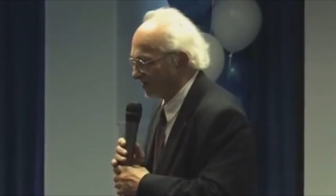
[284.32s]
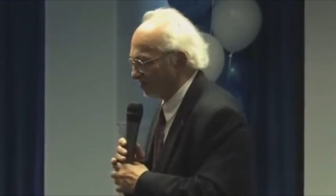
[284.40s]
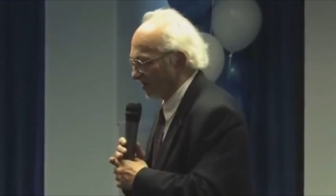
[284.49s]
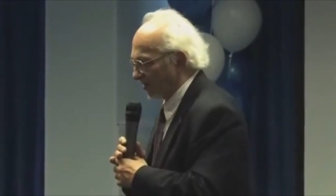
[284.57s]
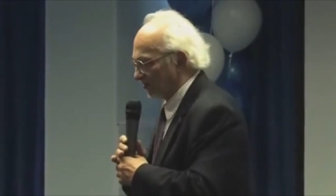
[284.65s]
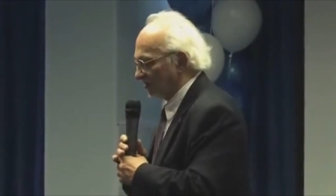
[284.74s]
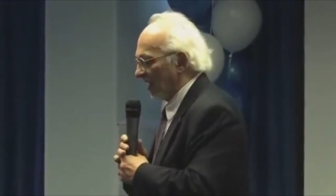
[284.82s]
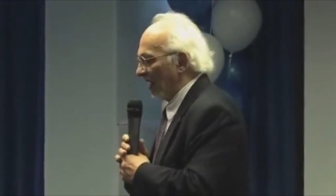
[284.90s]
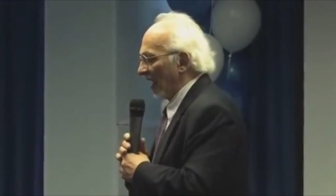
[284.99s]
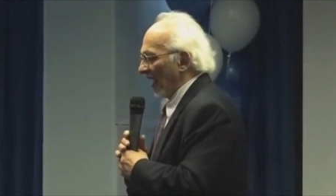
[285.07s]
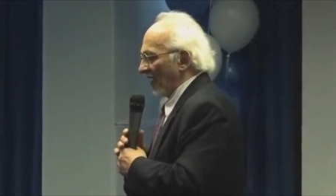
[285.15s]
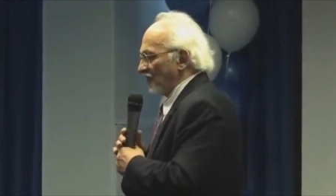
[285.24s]
разбираюсь,
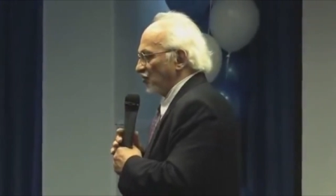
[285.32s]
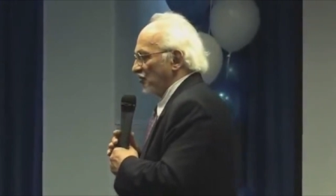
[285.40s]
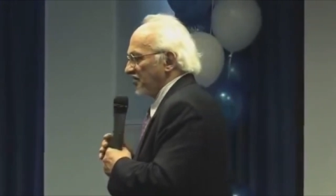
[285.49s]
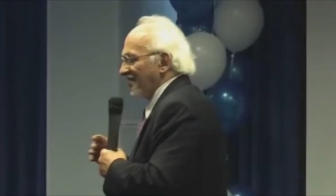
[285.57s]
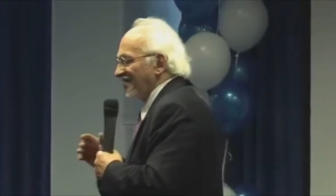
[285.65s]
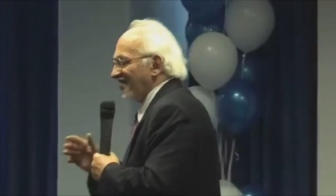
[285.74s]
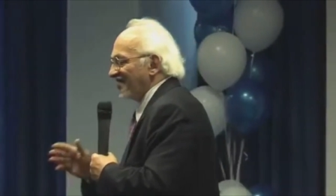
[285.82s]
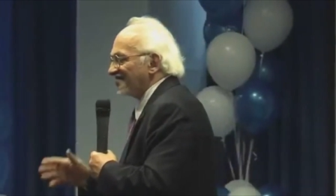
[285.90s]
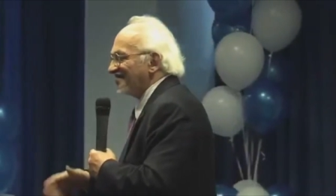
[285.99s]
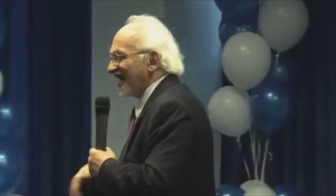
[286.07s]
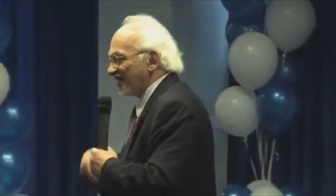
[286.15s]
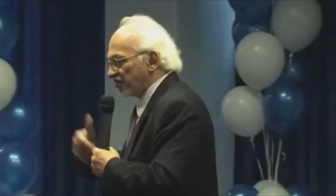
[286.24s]
а вот с точки зрения
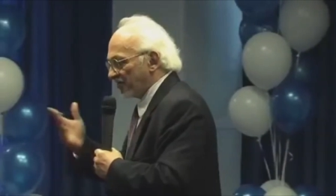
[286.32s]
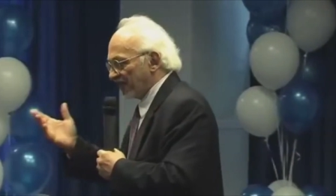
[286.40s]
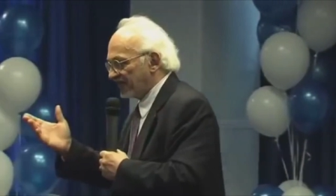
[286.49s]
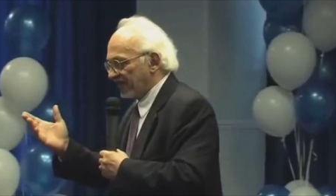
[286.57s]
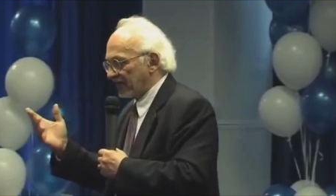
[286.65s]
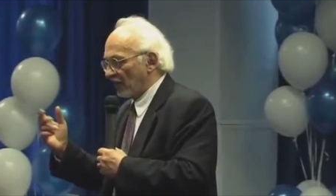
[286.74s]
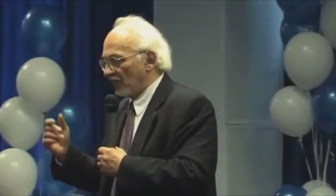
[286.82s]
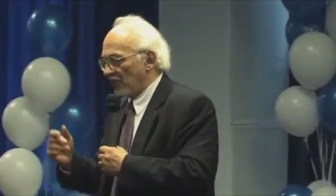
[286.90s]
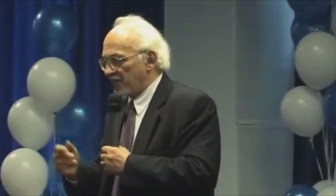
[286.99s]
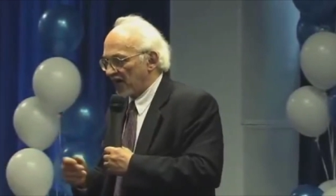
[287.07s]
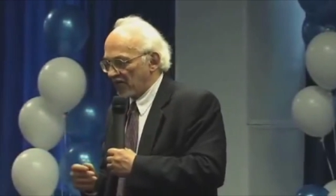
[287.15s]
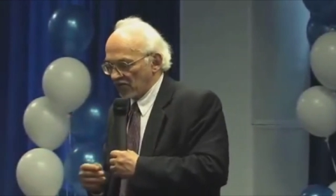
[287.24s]
значимости такого
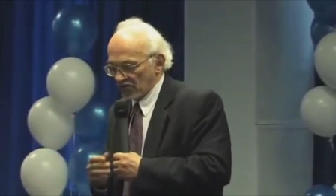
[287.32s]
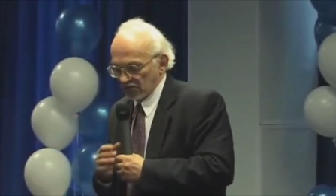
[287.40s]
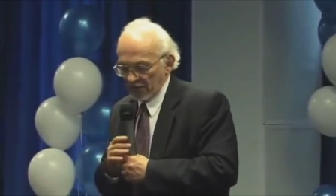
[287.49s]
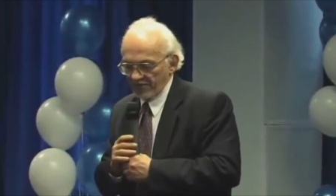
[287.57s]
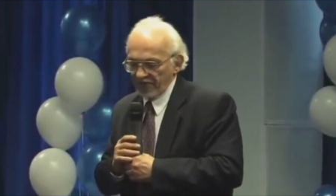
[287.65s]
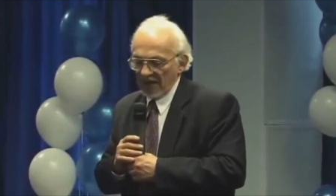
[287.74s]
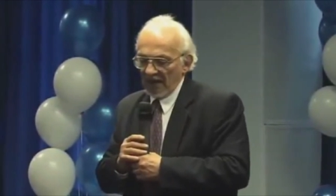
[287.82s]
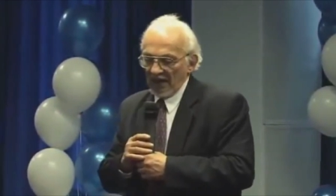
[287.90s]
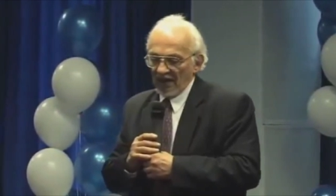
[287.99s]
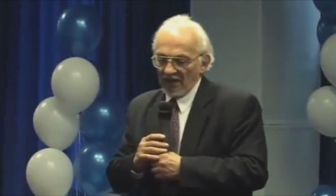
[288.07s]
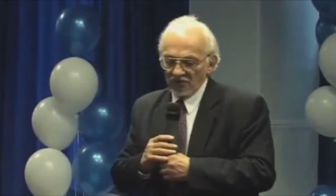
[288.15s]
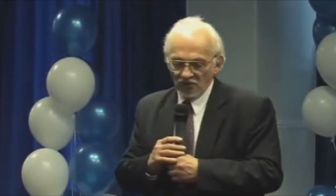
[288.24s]
продукта.
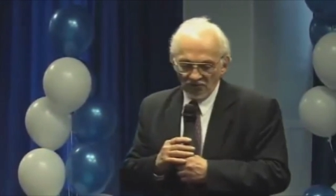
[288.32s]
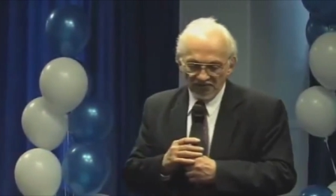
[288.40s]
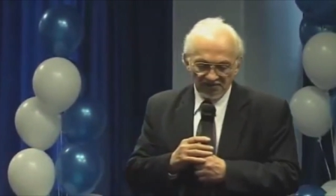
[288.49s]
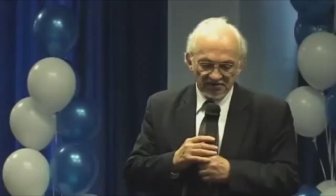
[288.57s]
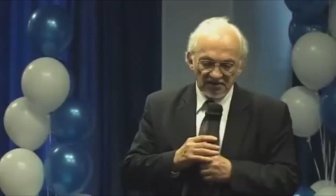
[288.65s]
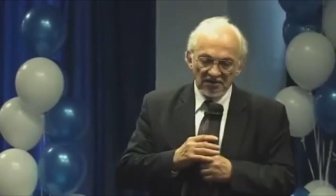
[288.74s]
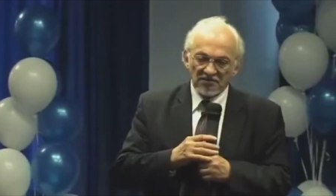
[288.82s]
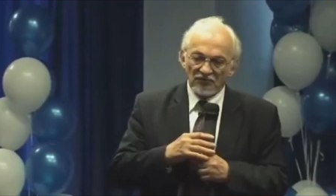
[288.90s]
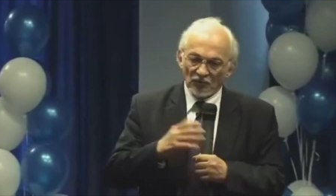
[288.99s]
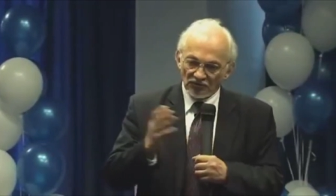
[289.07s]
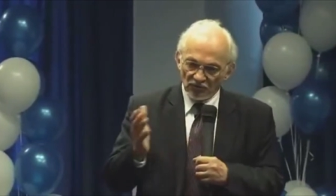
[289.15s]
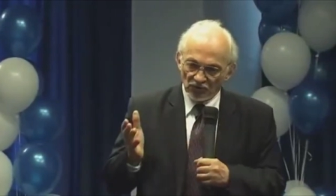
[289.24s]
И суть состоит
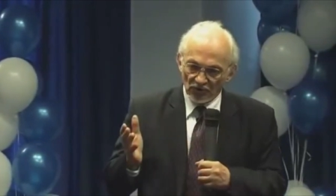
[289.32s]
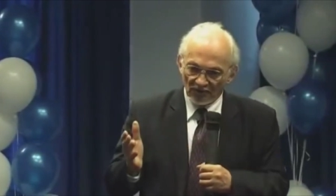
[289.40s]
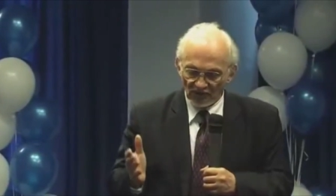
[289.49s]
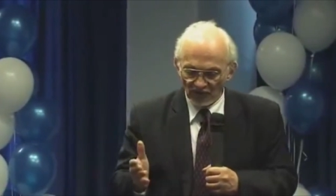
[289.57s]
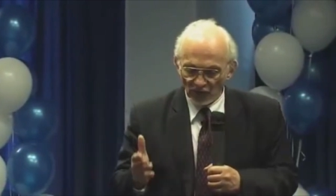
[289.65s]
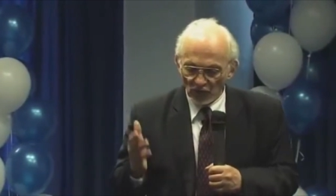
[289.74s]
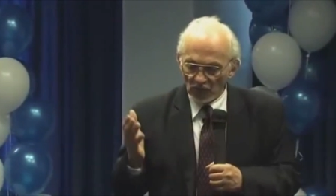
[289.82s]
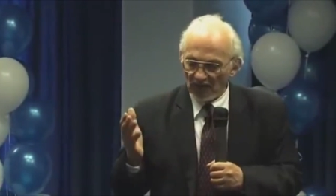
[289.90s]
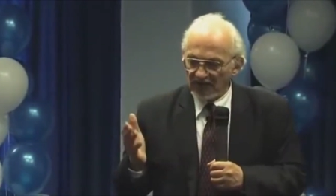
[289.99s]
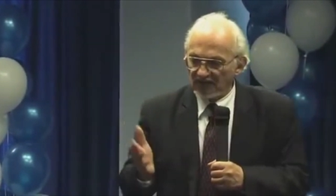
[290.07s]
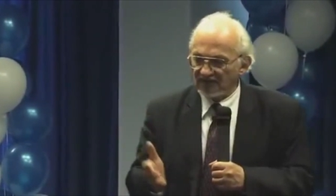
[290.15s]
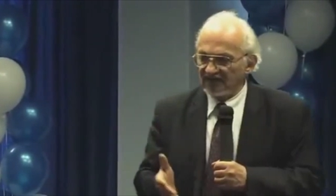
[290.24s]
вот в чем. Вот
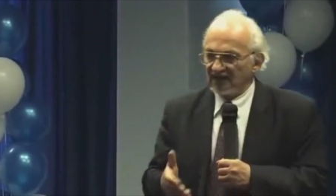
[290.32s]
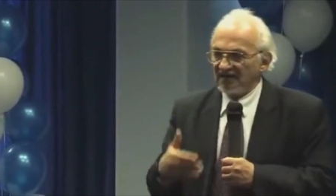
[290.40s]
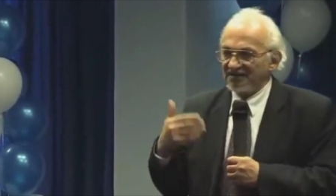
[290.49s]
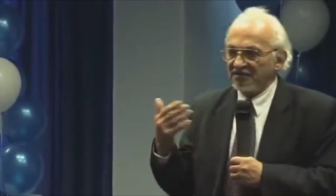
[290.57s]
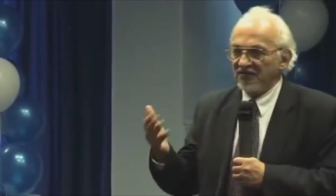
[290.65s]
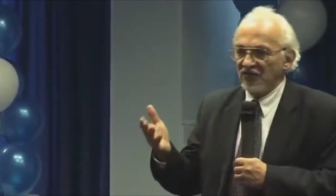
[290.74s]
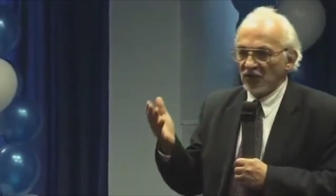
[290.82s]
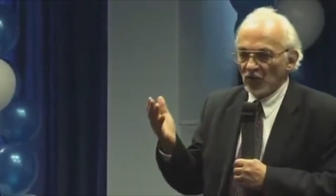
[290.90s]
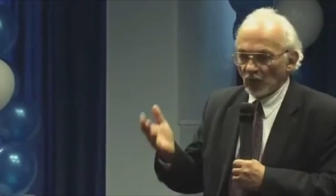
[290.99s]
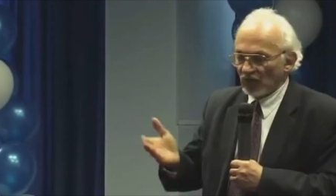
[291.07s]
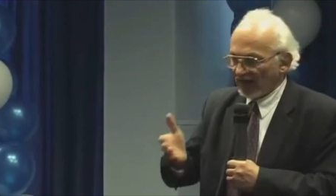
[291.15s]
вдумайтесь, на нашем веку,